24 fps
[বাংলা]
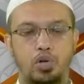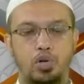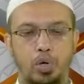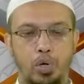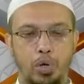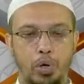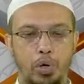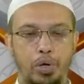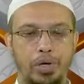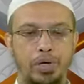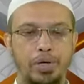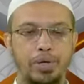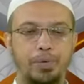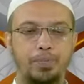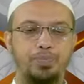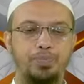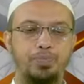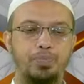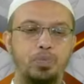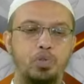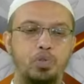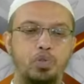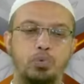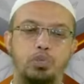নয়
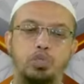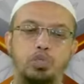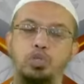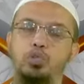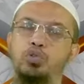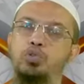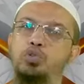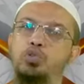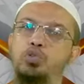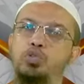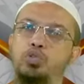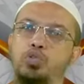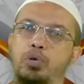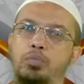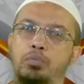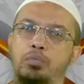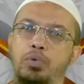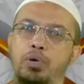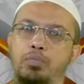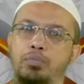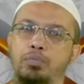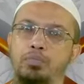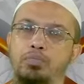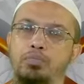তবে যতটুকু
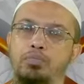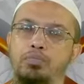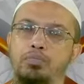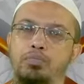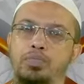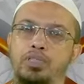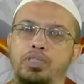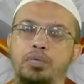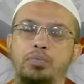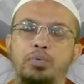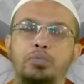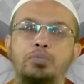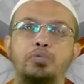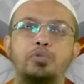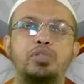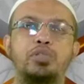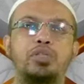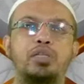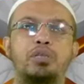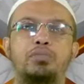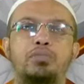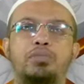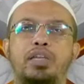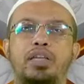সম্ভব যেমন
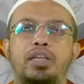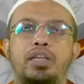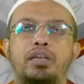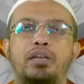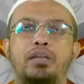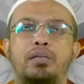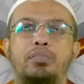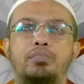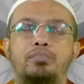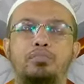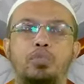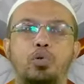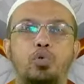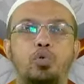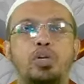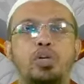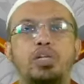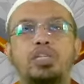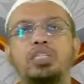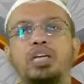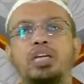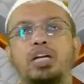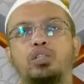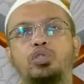মুসলিমদের
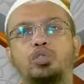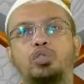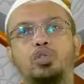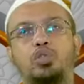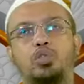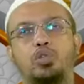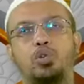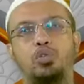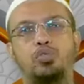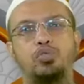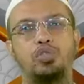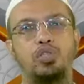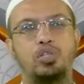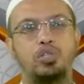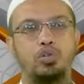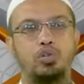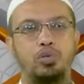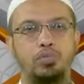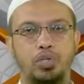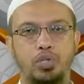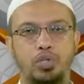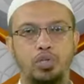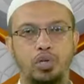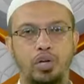মৌলিক স্বার্থ সংশ্লিষ্ট
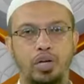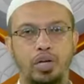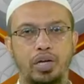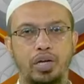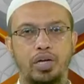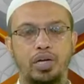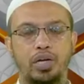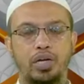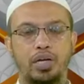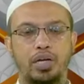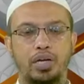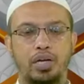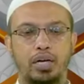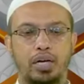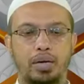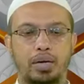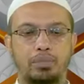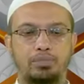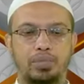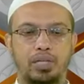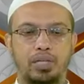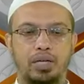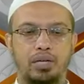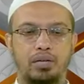বিষয়ে
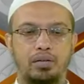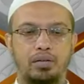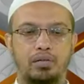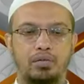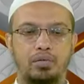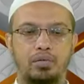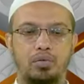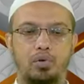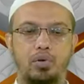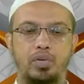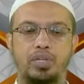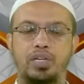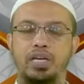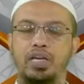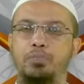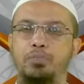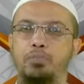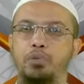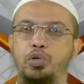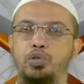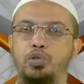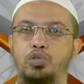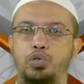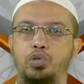আপনার ঐক্যের
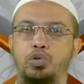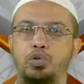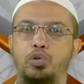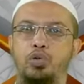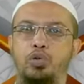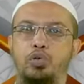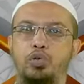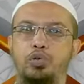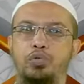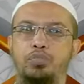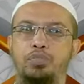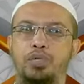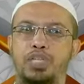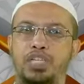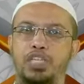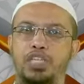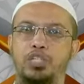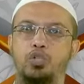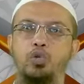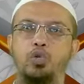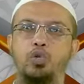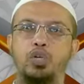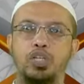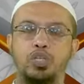প্রয়োজন হলো
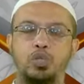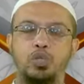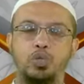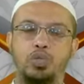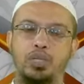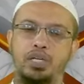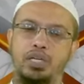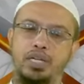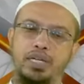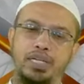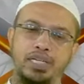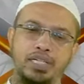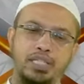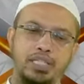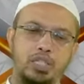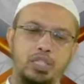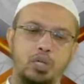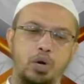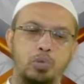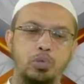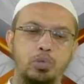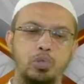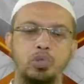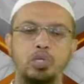বিশেষ কোনো ইস্যুতে
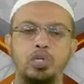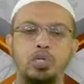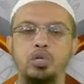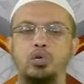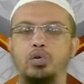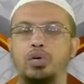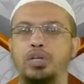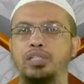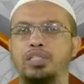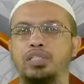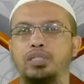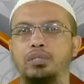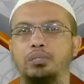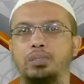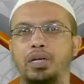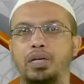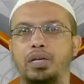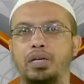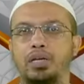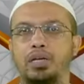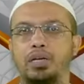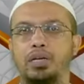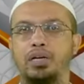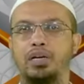সেটা অবশ্যই করা যেতে
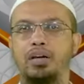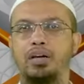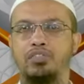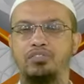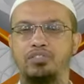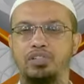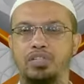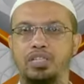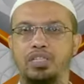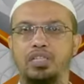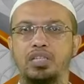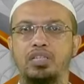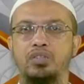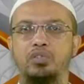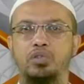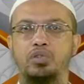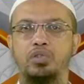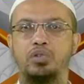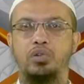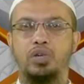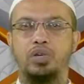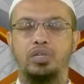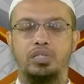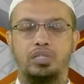পারে কাফেরদের সাথে
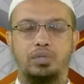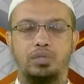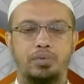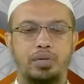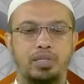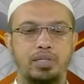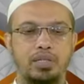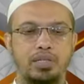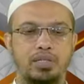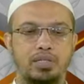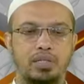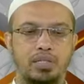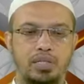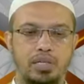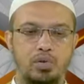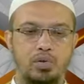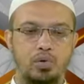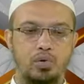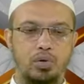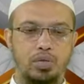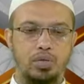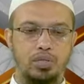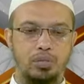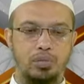যদি করা যেতে পারে তাদের সাথে
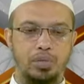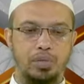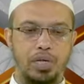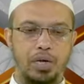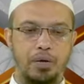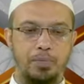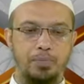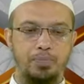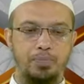কেন করা যাবে না